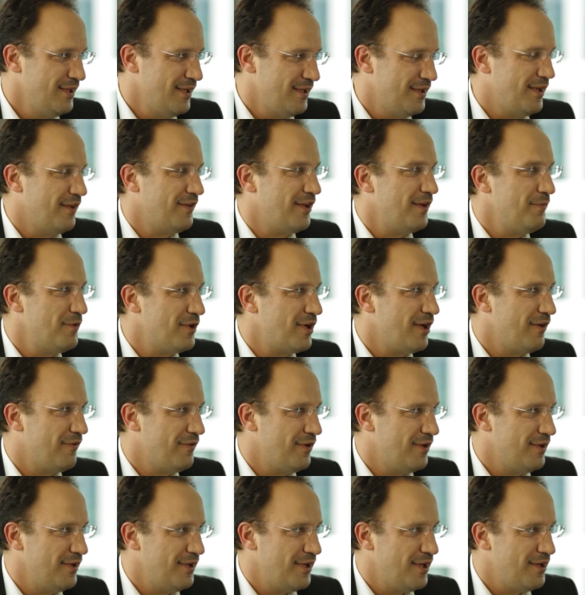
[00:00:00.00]
das haben
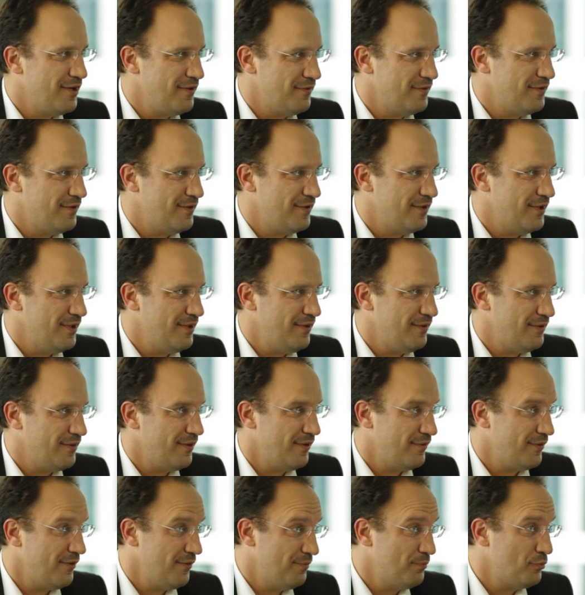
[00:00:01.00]
wir identifiziert,
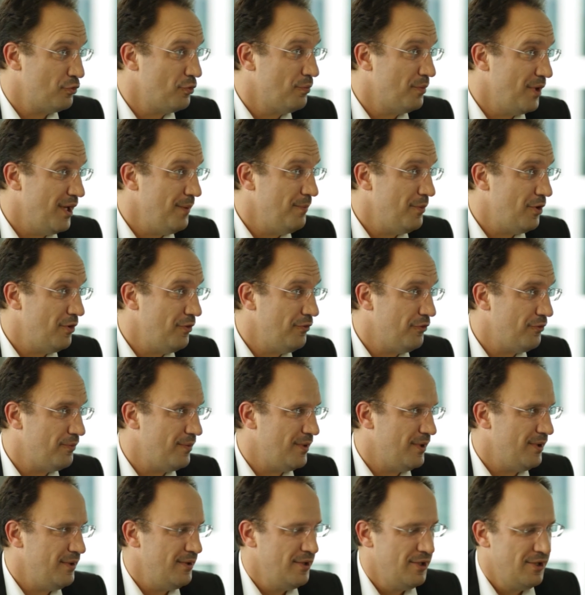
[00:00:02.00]
dass das ein Problem bei uns
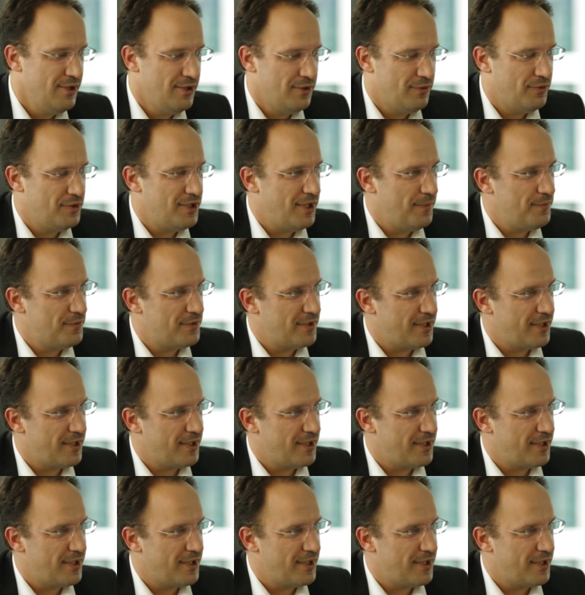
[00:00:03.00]
war und haben